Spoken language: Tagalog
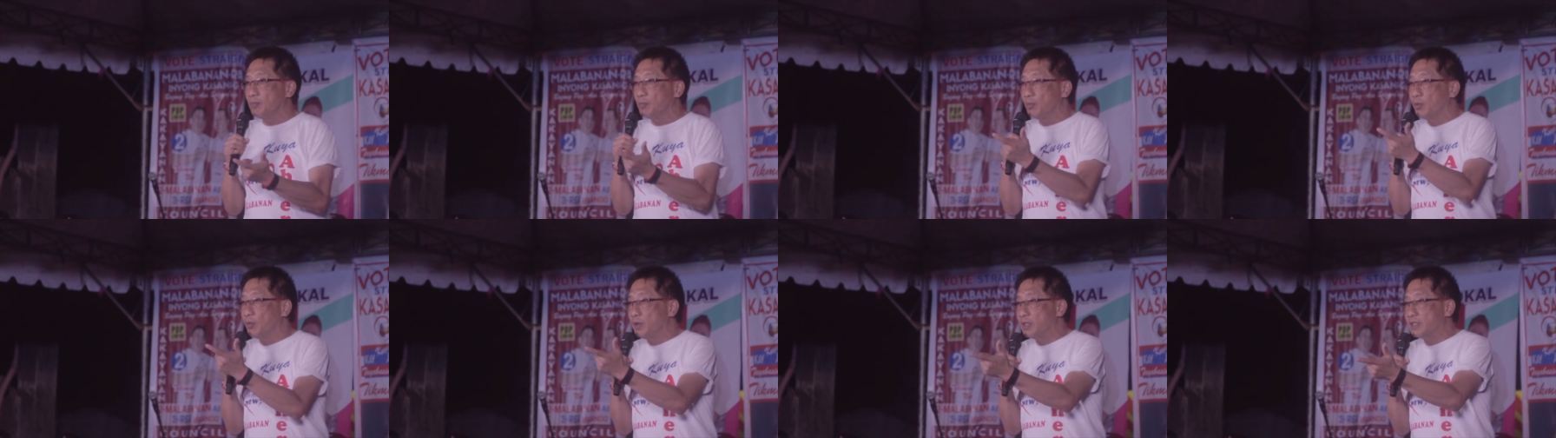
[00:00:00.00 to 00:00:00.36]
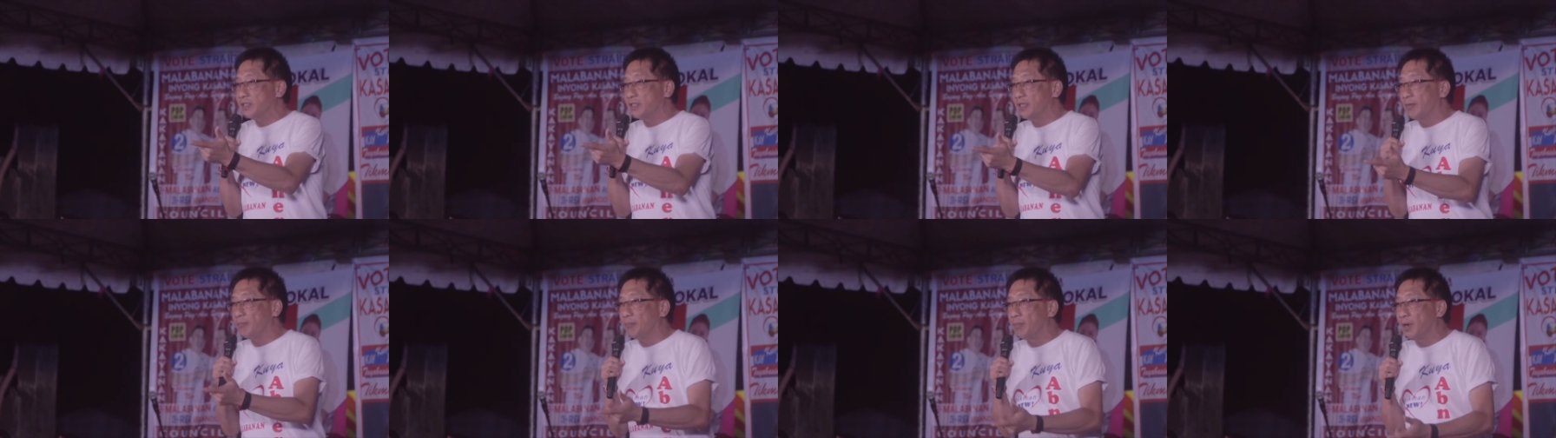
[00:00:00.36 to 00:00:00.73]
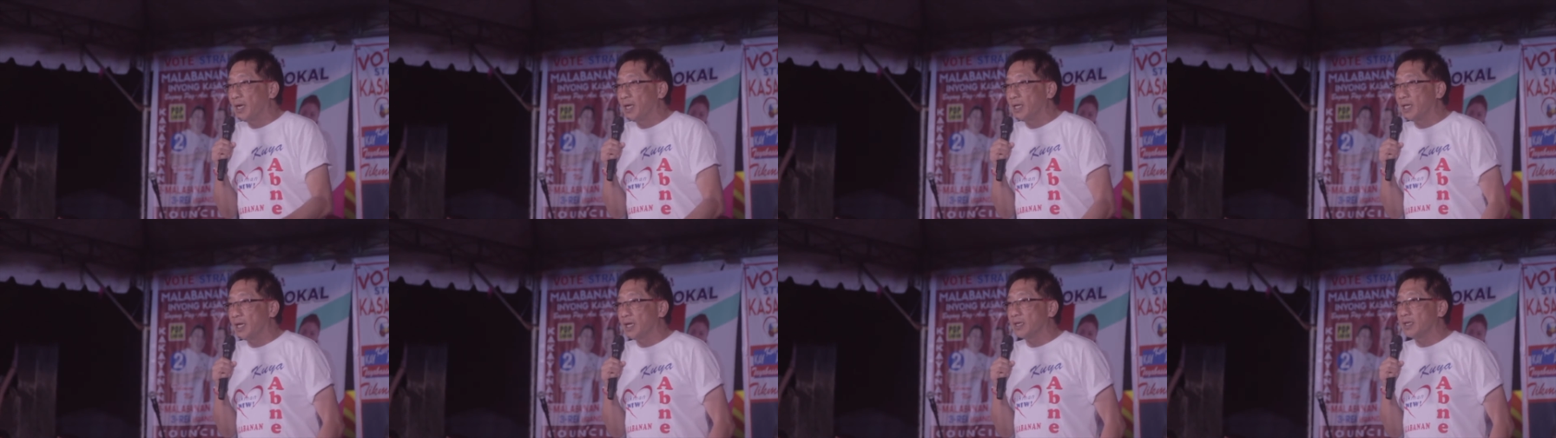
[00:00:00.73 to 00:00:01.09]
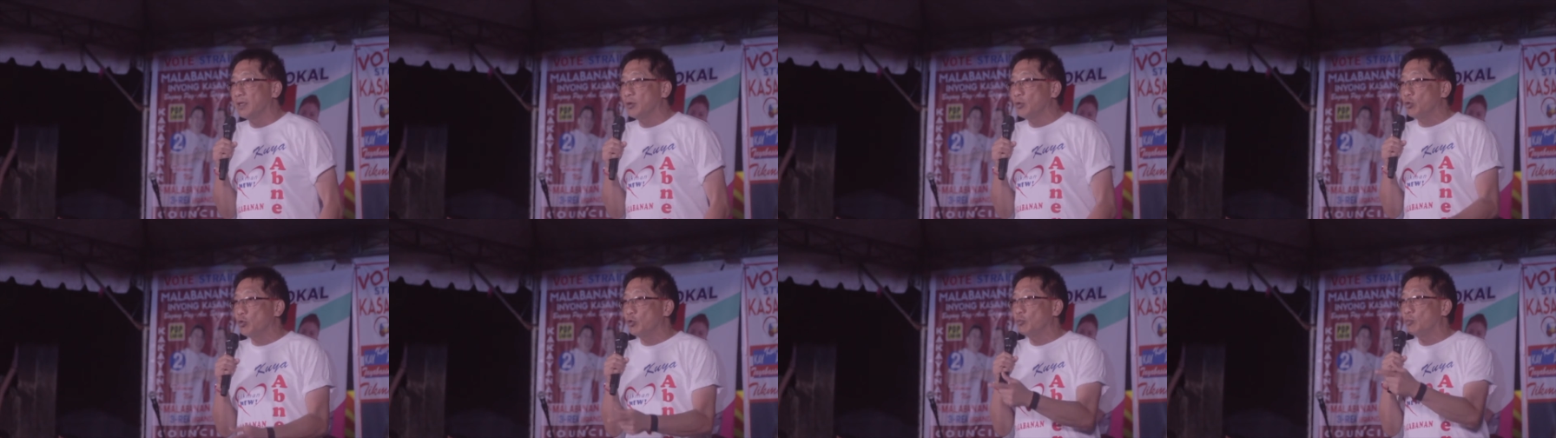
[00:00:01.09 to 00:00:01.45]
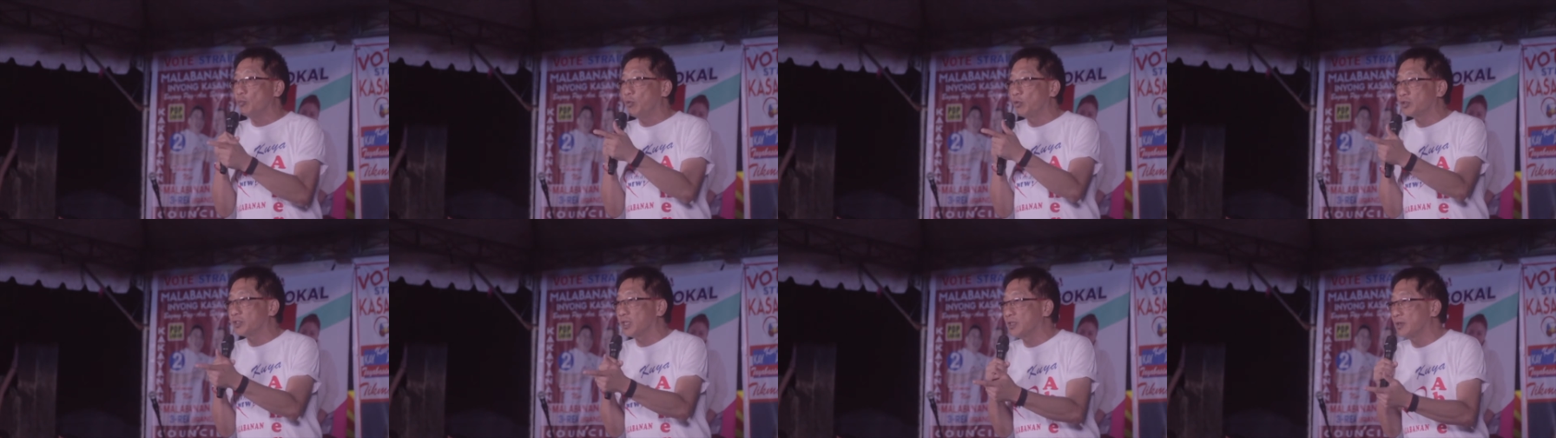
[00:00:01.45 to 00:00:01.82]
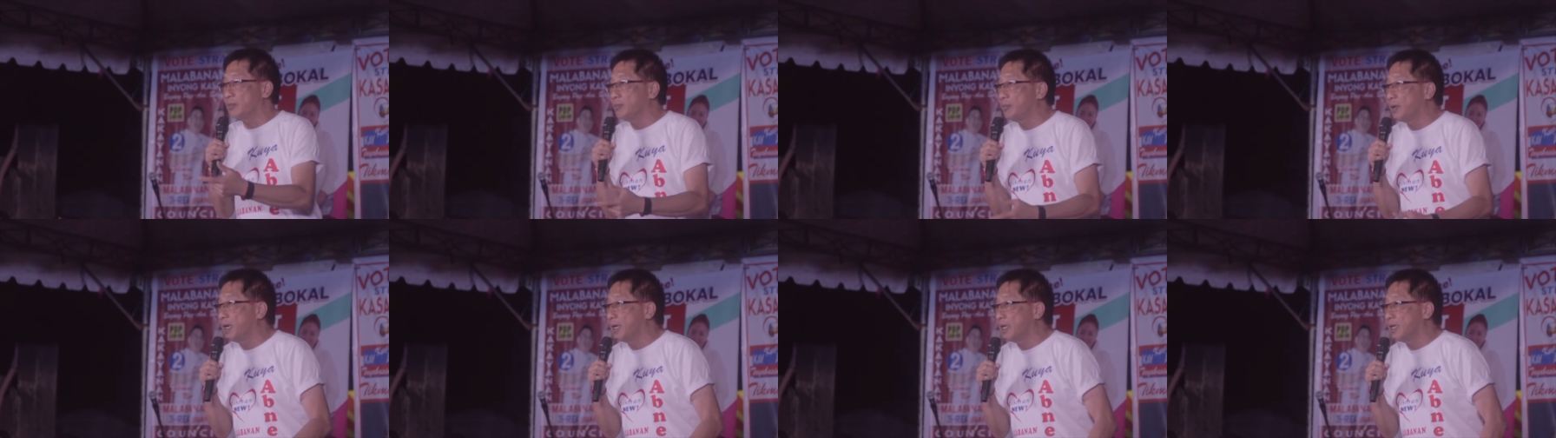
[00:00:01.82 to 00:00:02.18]
buwis ng bayan o bulsa
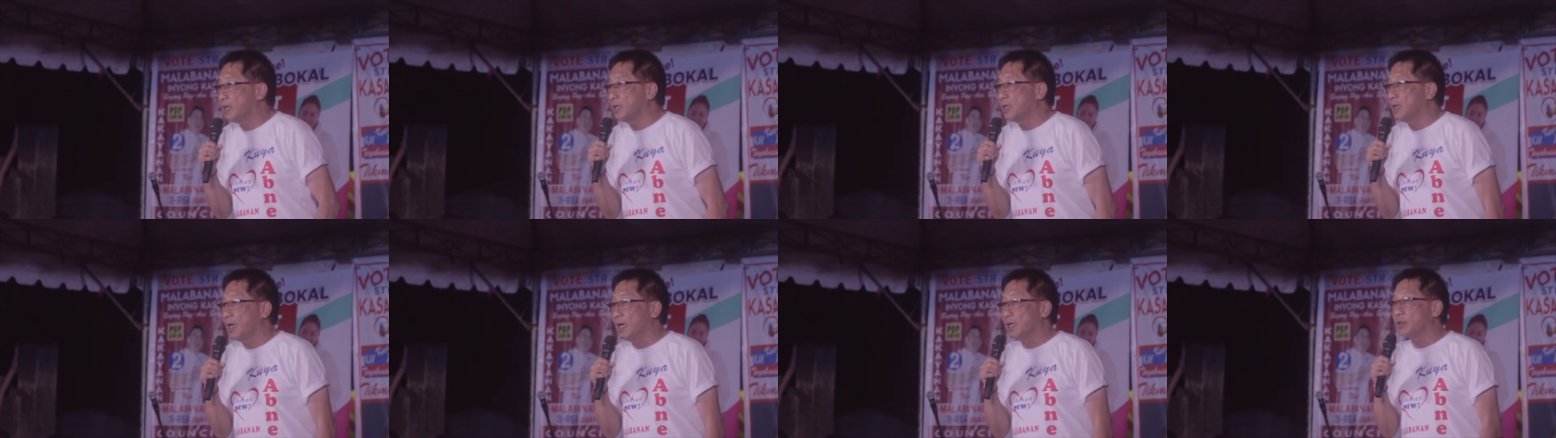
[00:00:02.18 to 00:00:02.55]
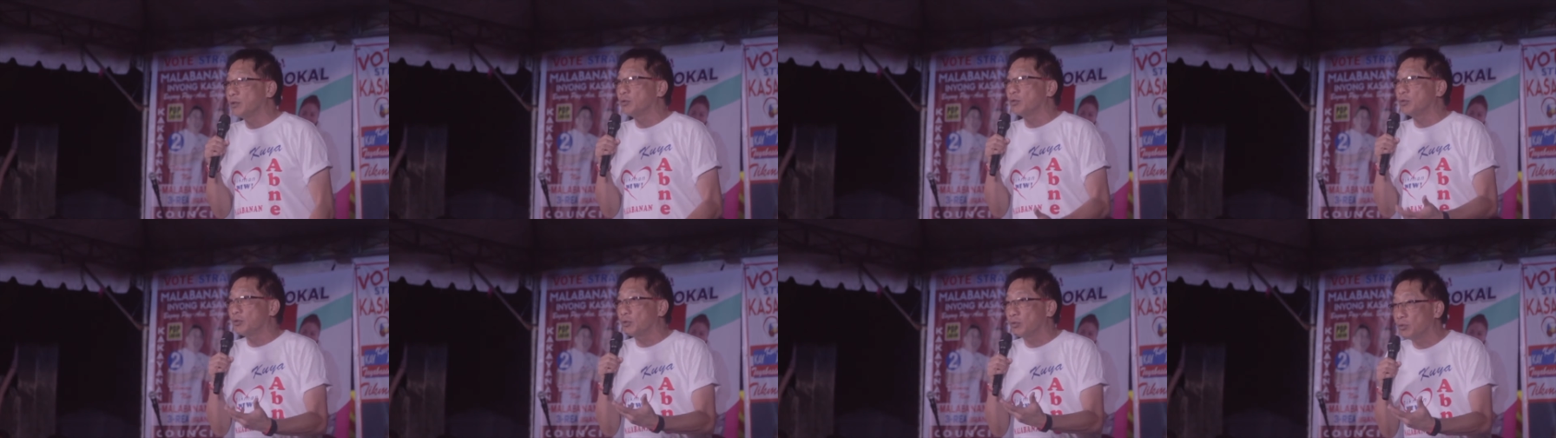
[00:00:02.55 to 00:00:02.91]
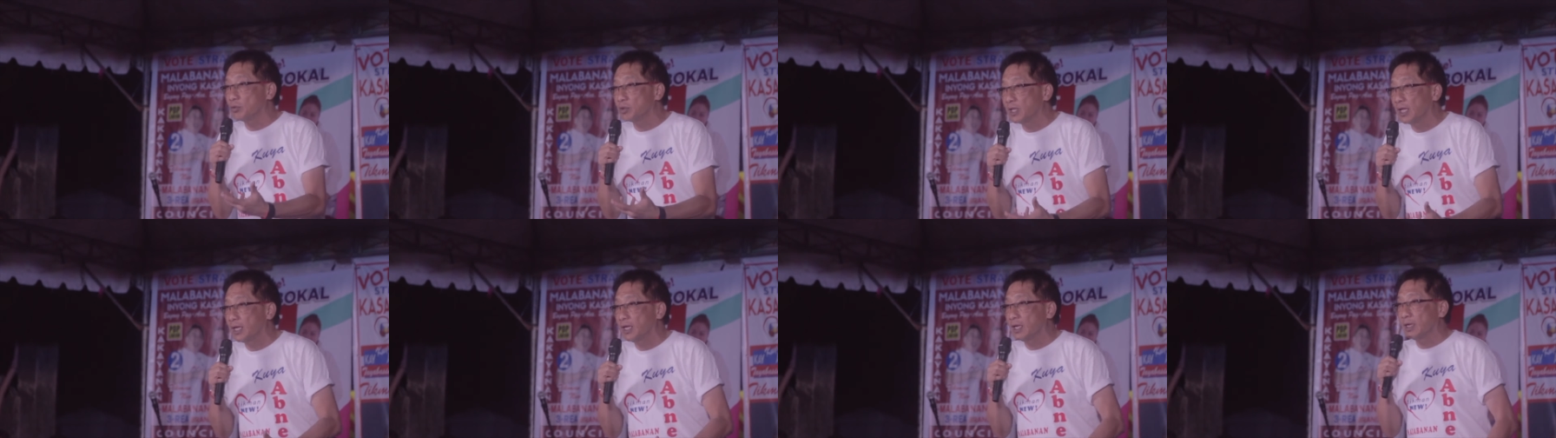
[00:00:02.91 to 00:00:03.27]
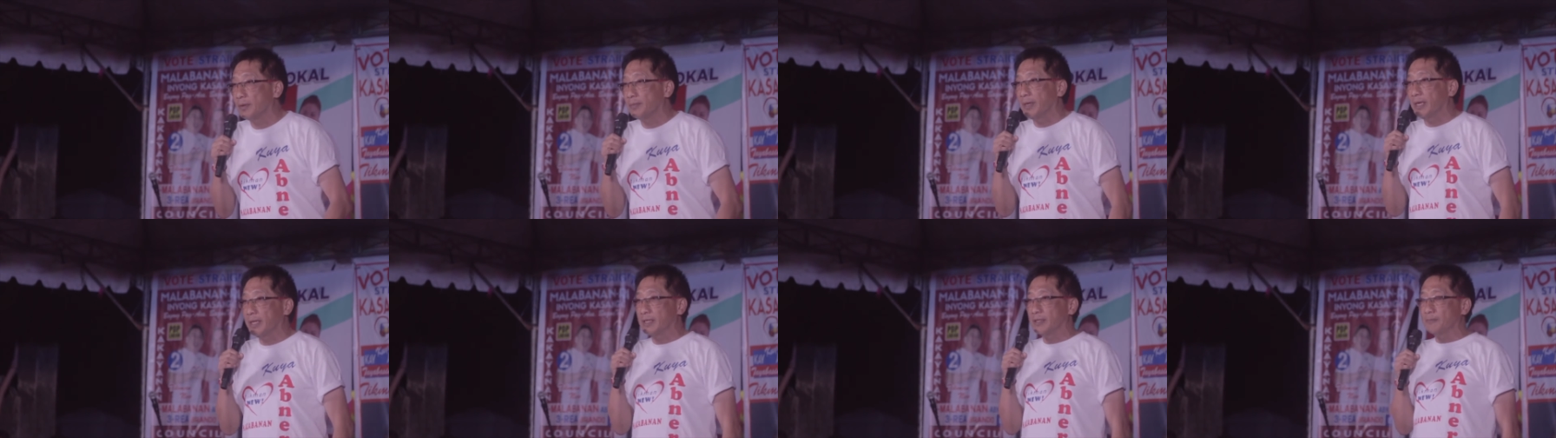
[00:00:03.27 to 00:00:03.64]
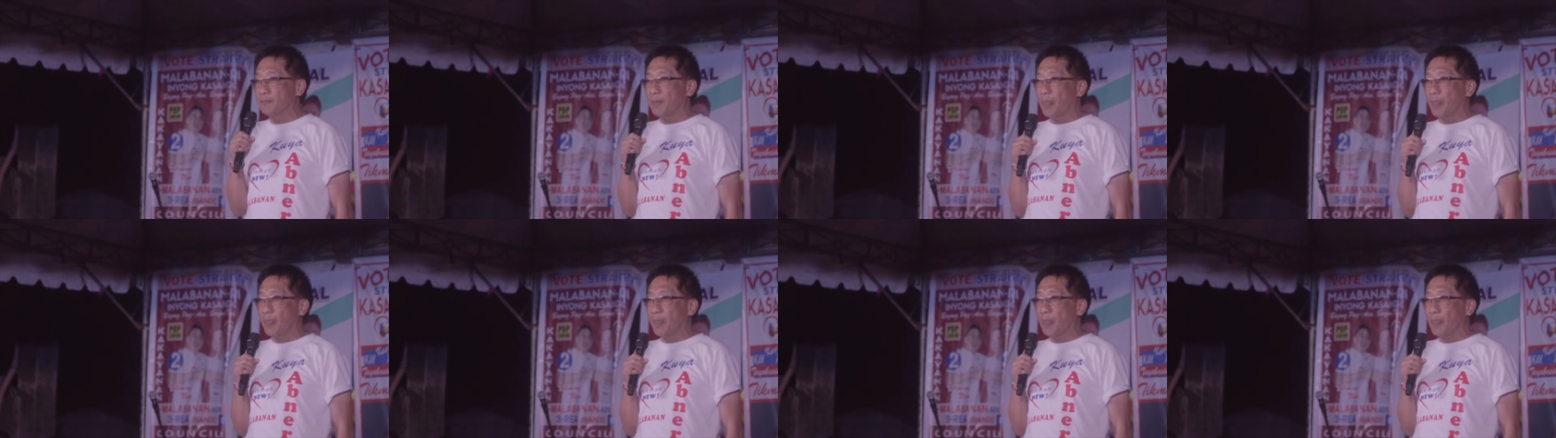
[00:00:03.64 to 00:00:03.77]
ng bayan ang dudukutan na naman.